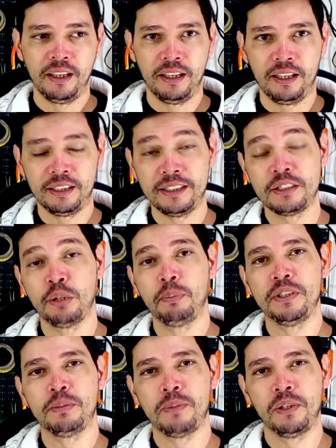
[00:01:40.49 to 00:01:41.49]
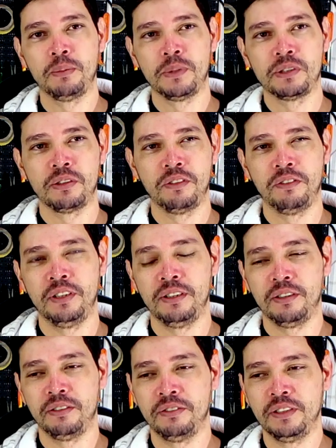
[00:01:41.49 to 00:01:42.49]
A questão principal que o pessoal
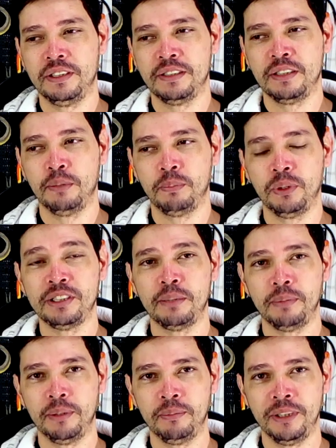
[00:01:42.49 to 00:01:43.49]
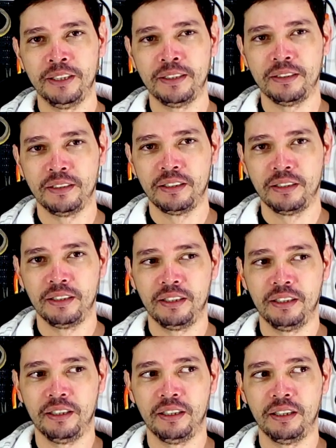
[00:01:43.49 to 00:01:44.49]
fe fez depois da primeira
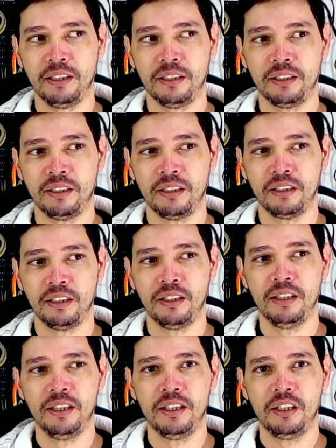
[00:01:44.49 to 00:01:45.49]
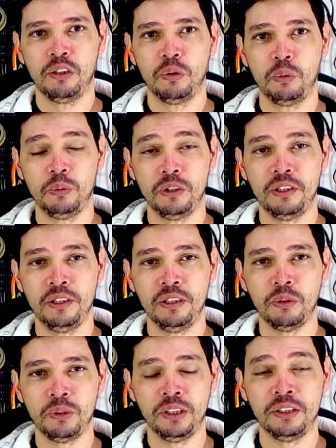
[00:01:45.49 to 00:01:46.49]
é o que
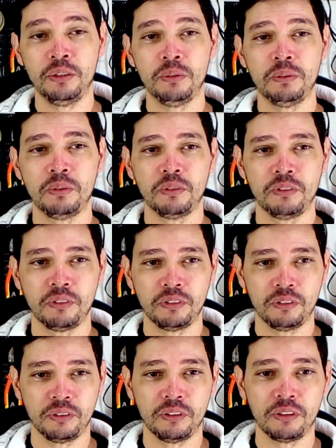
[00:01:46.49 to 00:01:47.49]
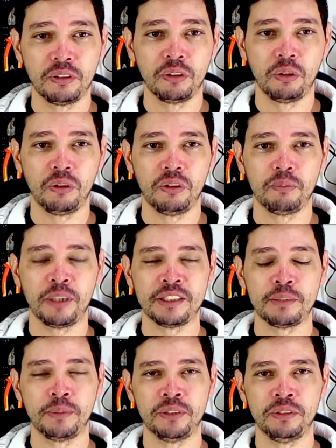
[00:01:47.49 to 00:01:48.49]
eu ganho
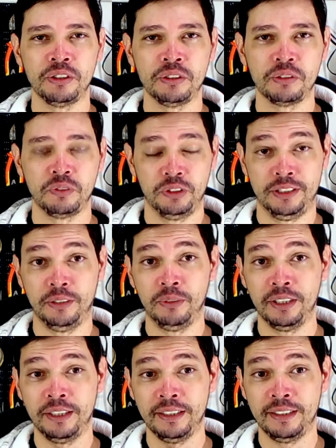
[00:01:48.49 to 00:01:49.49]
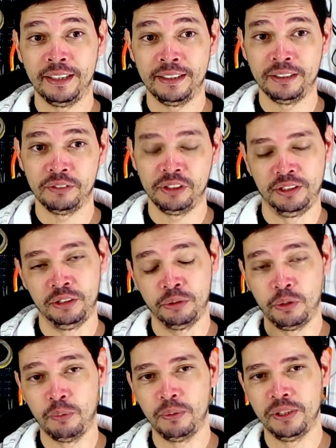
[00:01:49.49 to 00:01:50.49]
participando disso. Você não ganha nada, você ganha os
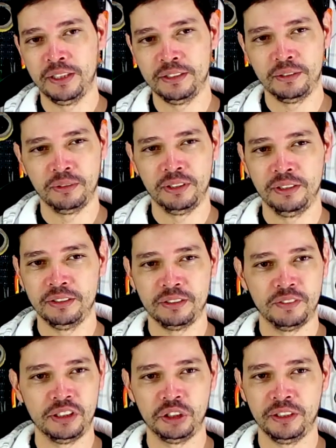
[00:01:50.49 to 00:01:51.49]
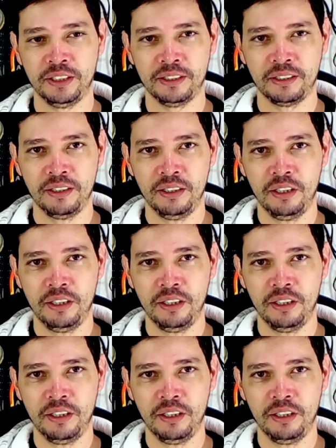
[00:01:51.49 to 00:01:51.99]
componentes que estão ali que você vai tirar.